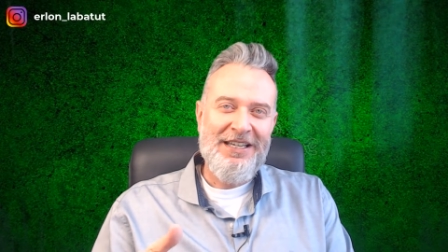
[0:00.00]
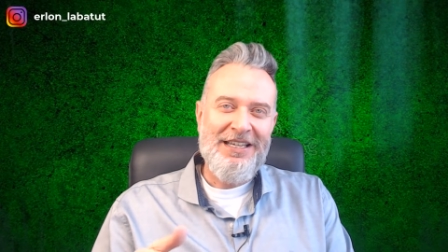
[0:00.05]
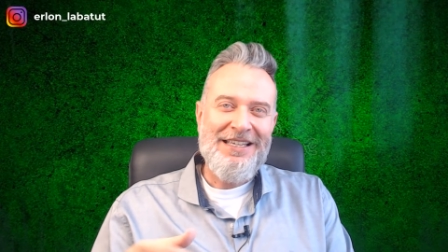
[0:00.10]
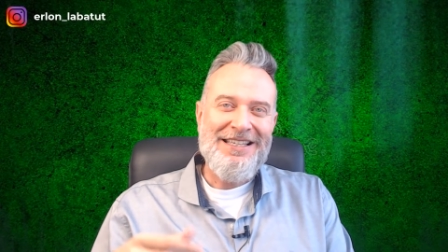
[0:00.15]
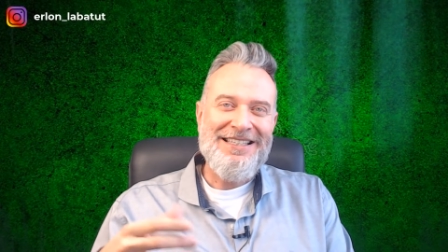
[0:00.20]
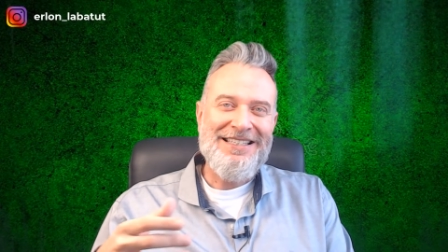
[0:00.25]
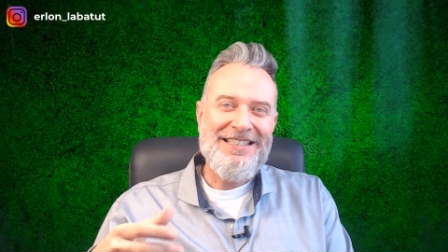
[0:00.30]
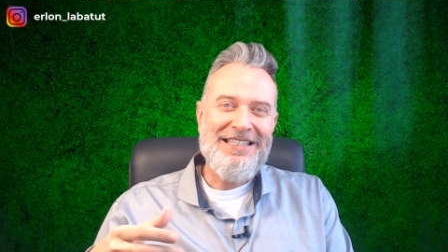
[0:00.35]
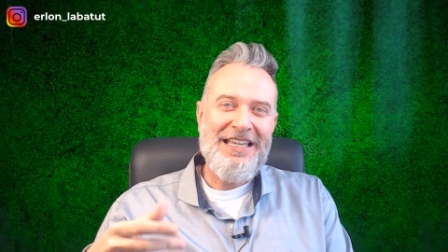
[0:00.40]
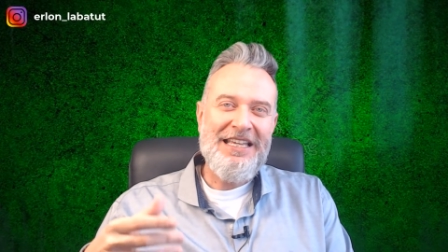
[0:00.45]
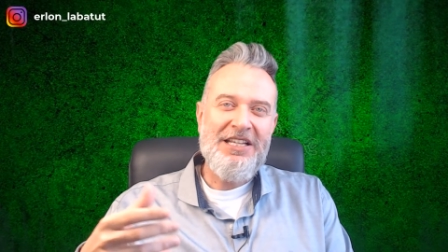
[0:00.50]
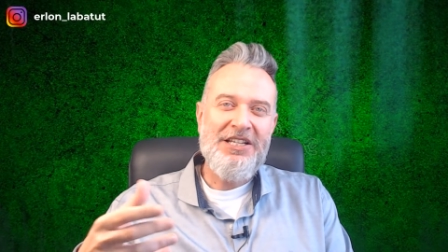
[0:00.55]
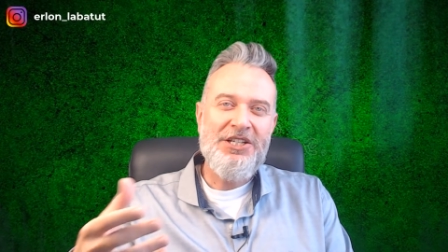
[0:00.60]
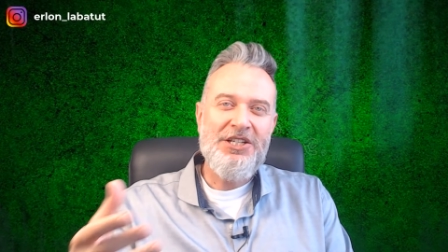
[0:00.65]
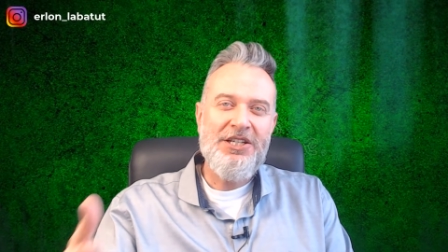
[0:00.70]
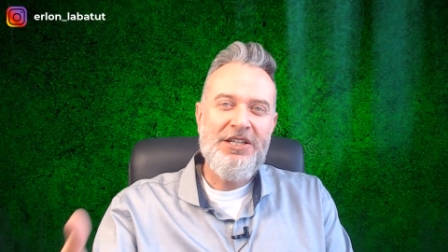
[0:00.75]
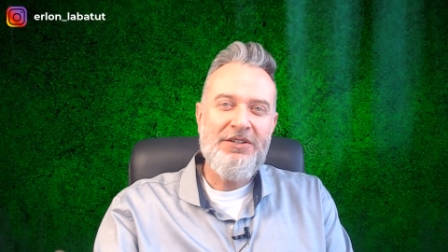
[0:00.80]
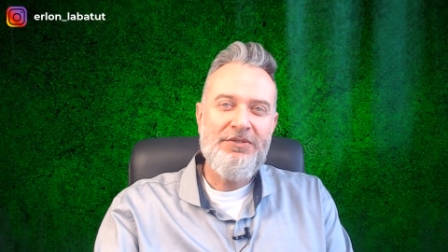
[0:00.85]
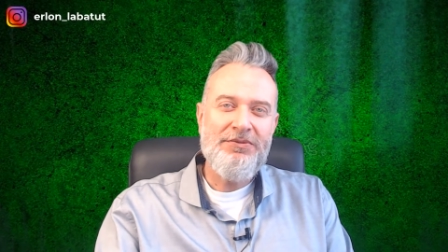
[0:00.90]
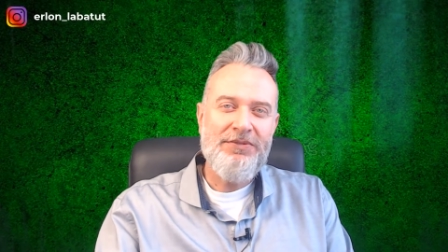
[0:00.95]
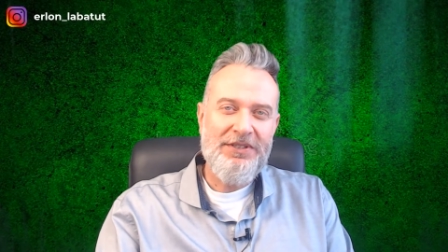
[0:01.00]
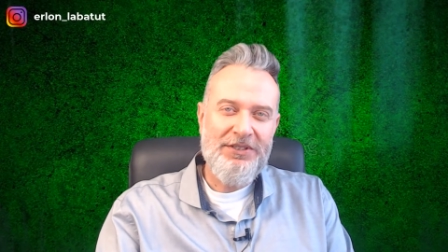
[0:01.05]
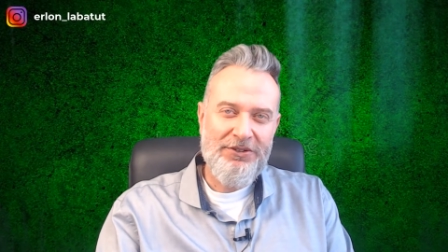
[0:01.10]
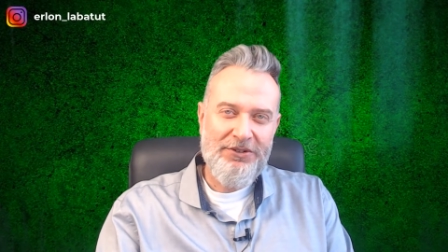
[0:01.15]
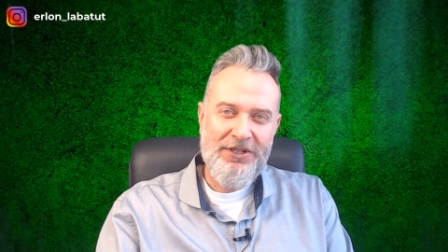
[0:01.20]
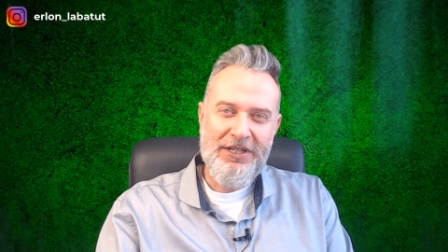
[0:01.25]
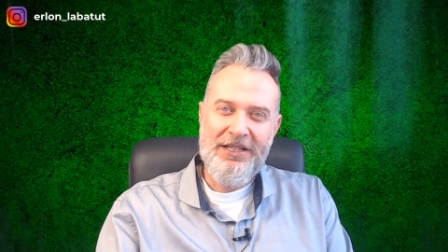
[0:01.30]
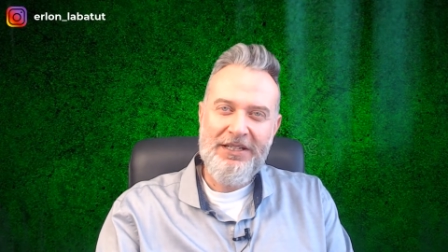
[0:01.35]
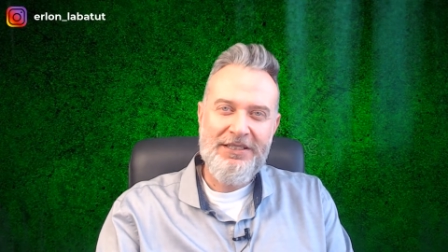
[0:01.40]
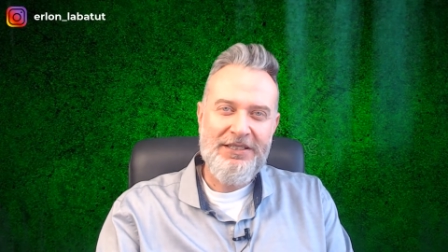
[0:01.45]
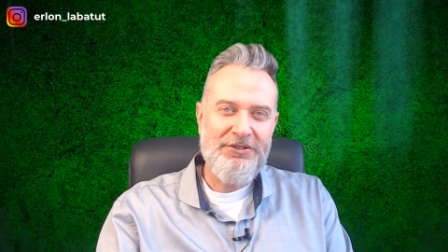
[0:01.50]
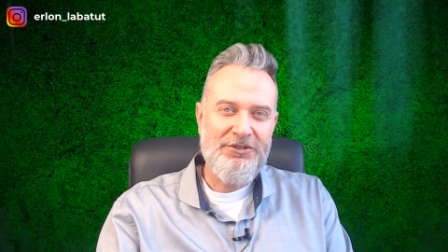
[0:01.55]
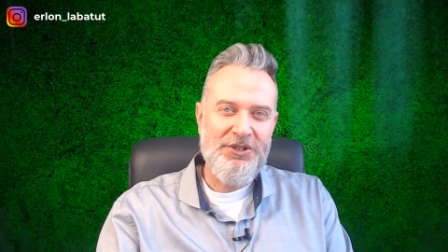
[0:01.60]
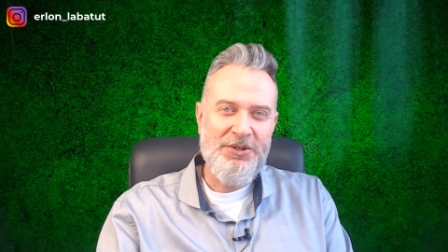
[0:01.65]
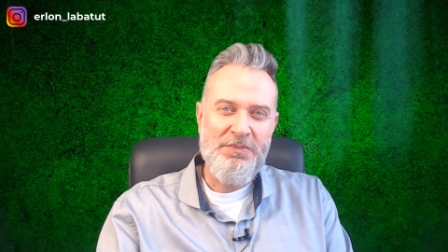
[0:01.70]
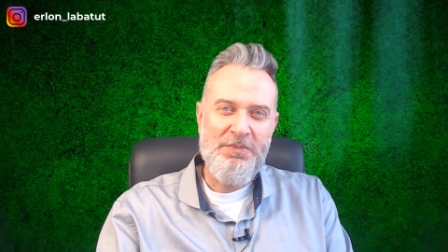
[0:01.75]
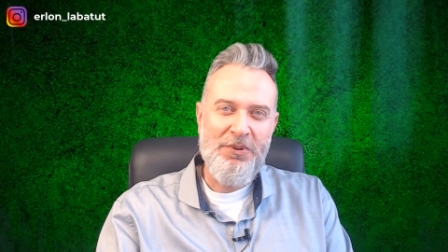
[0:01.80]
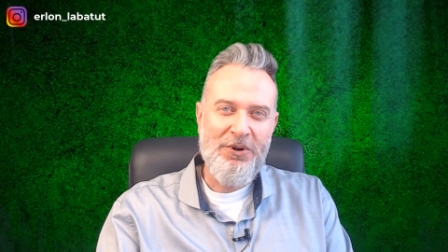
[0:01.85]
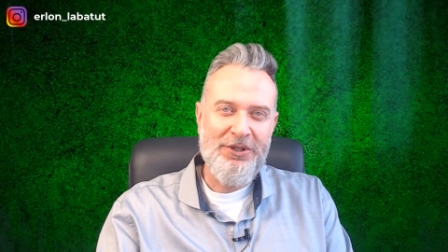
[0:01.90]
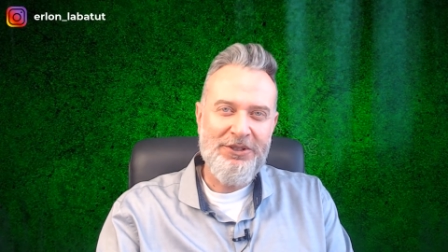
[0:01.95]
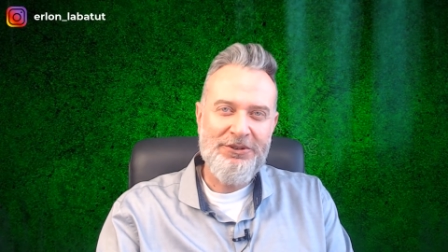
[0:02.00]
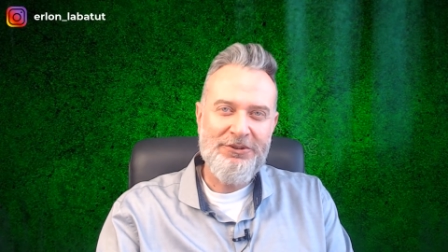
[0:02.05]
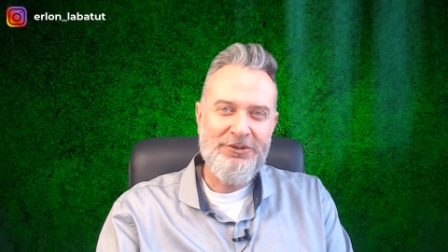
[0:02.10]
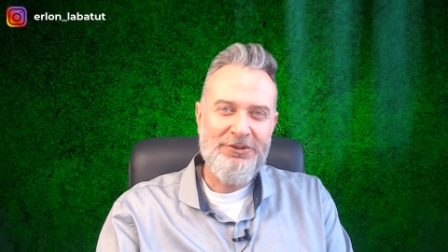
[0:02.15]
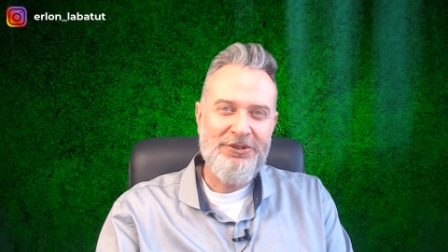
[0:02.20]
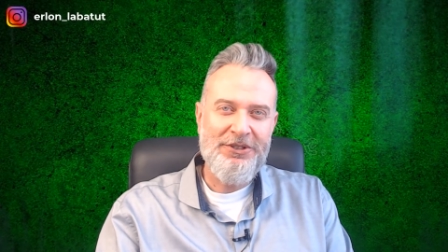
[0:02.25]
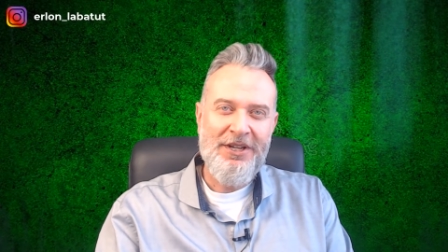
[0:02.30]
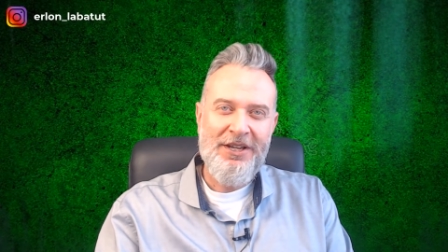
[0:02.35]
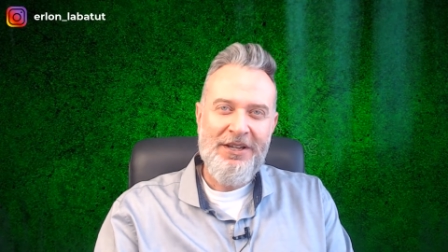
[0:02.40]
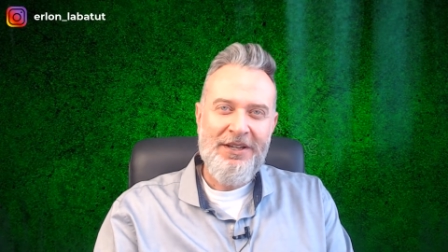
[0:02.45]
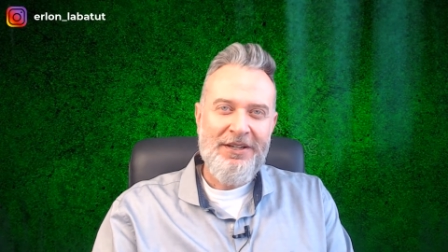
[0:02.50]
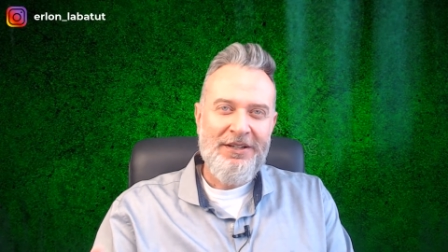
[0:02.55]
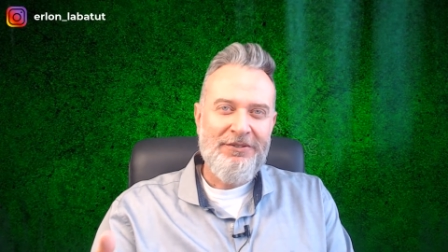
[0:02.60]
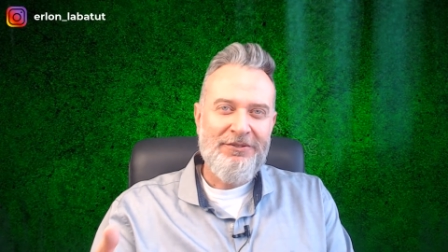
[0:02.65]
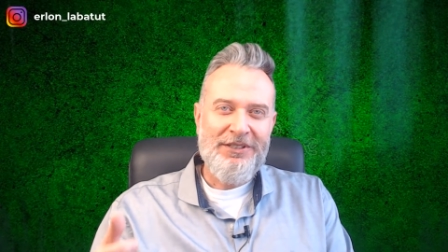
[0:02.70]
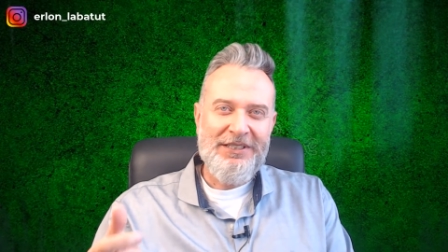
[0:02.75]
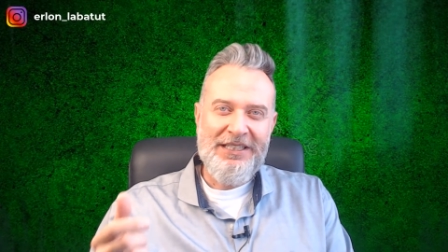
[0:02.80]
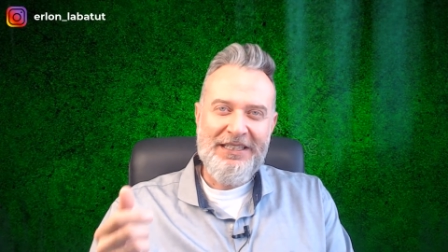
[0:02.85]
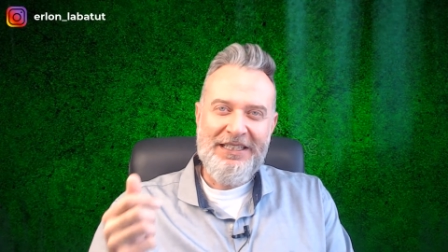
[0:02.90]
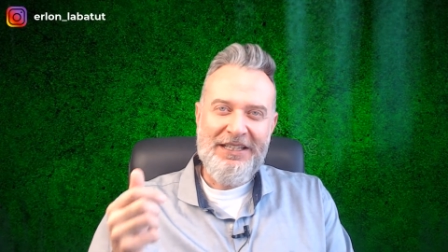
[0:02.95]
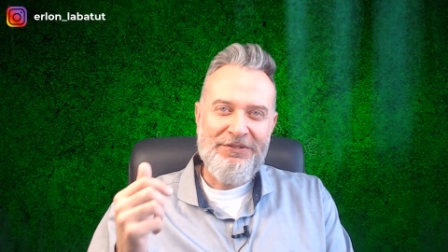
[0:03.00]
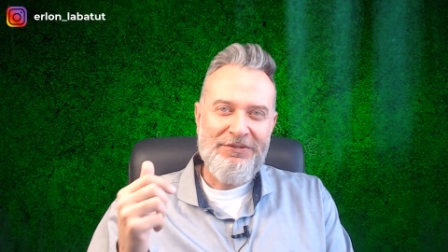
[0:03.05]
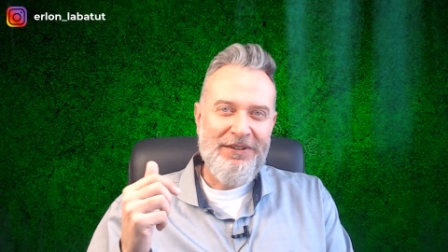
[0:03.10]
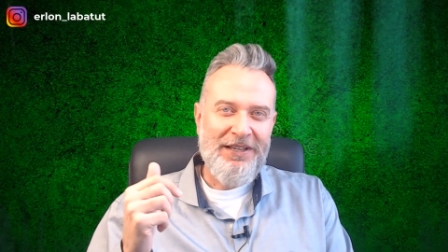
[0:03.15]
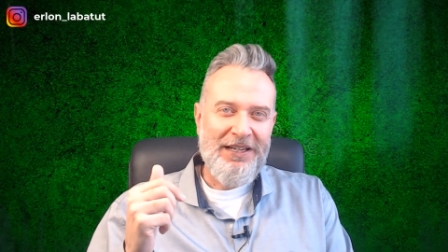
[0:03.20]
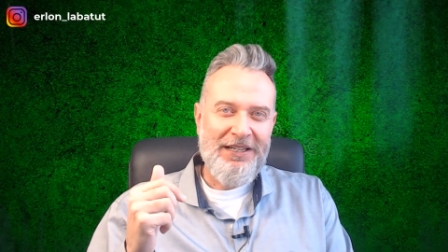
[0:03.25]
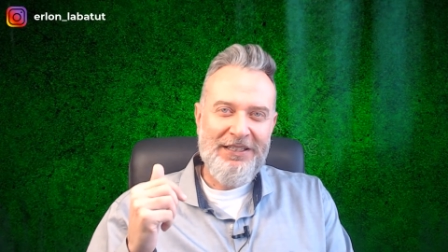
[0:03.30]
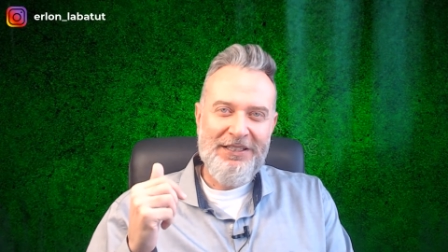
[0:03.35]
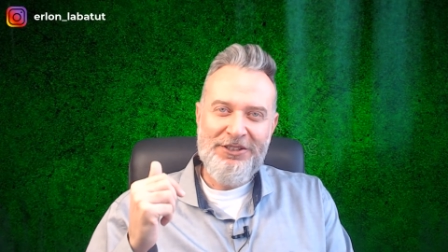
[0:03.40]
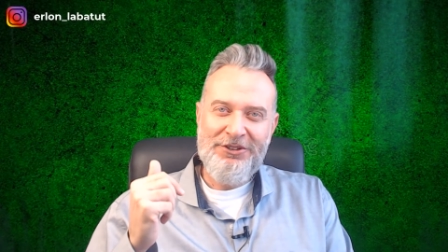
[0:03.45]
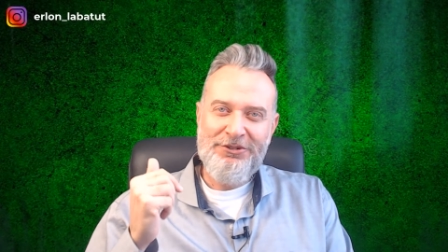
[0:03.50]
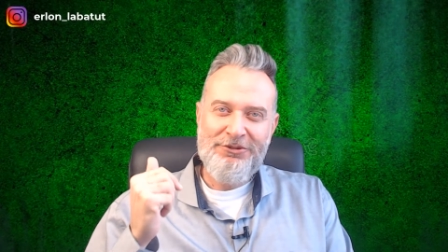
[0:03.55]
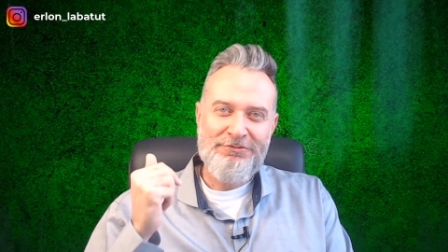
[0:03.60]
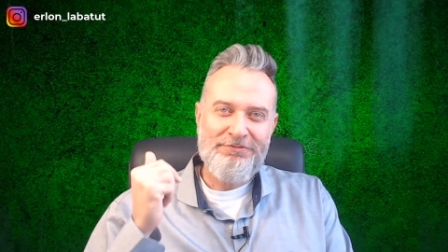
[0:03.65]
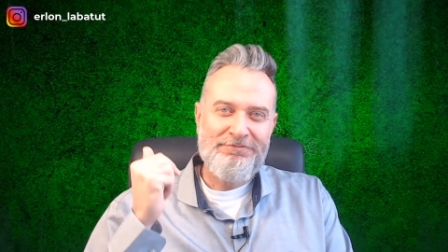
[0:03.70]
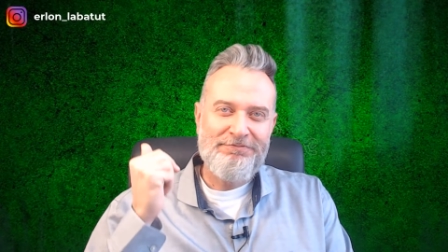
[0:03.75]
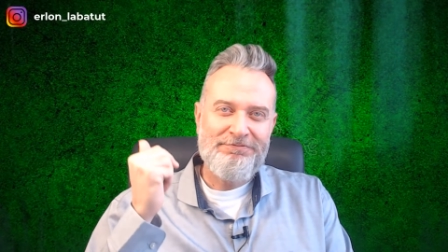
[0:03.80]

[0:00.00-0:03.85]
incentiva a sonegação de impostos, você está falando